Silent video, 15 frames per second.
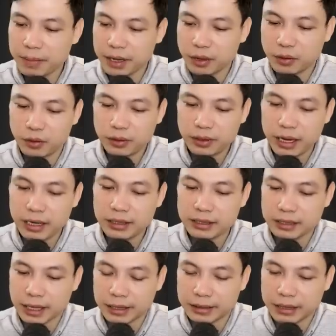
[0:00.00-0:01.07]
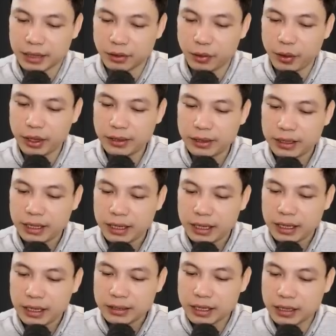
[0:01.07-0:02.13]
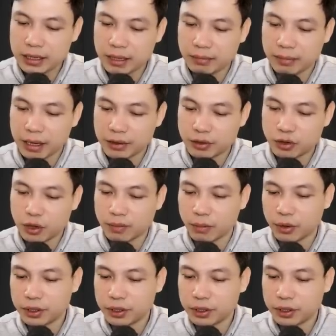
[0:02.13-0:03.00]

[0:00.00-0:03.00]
mắt của cụ Đại Lãn hướng về phía trước ngay kia,